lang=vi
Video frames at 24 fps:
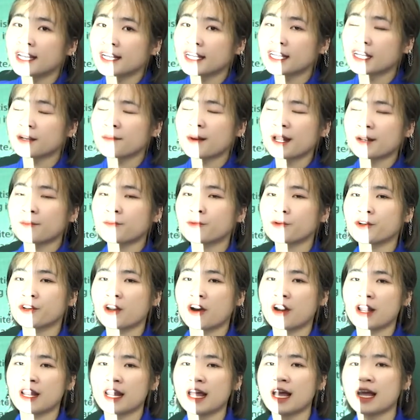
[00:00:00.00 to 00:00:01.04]
khi các bạn muốn
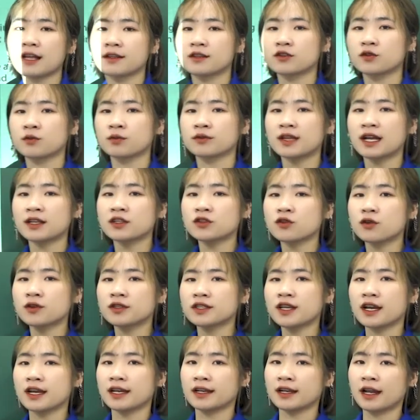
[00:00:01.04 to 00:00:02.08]
nói là chúng ta trôi
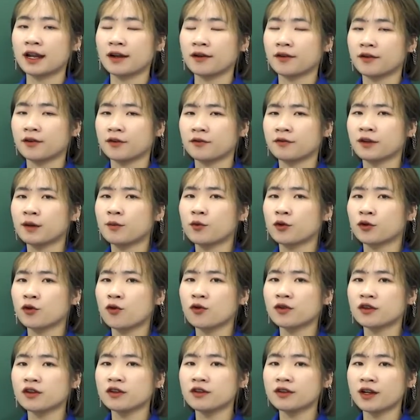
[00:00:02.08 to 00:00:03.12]
chảy là về một
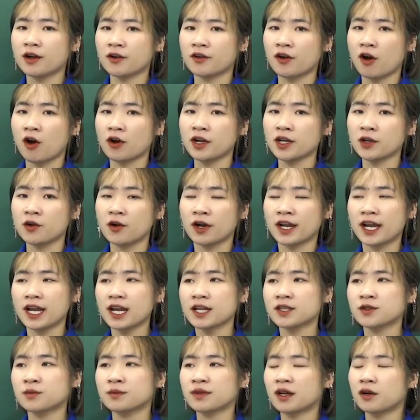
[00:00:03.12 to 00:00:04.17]
ngôn ngữ nào đó thì có nghĩa là
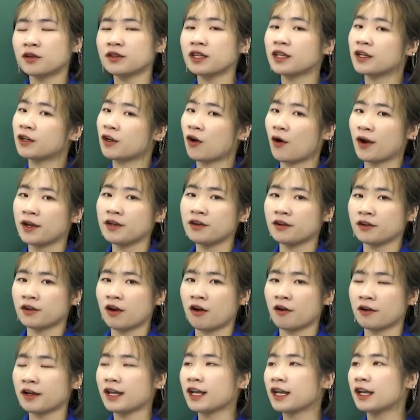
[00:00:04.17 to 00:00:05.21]
chúng ta có thể nói được
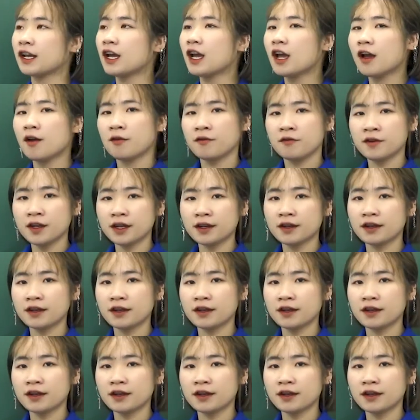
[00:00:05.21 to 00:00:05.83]
nó này viết